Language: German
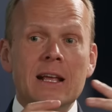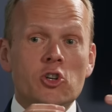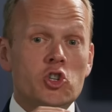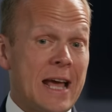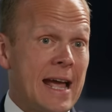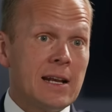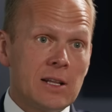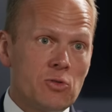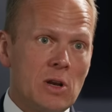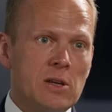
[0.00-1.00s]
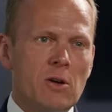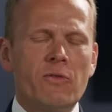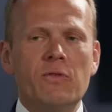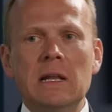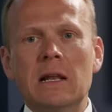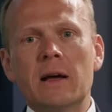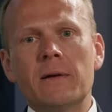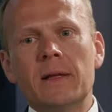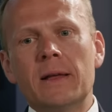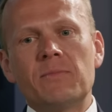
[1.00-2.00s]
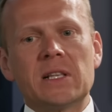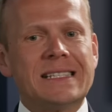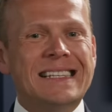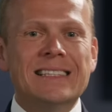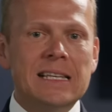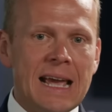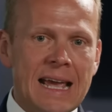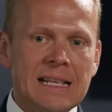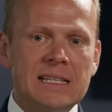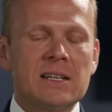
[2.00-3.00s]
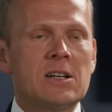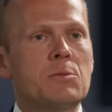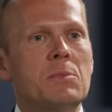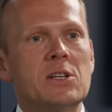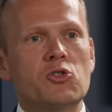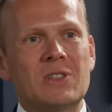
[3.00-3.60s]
steigen natürlich auch viele CTAs, sagt man, also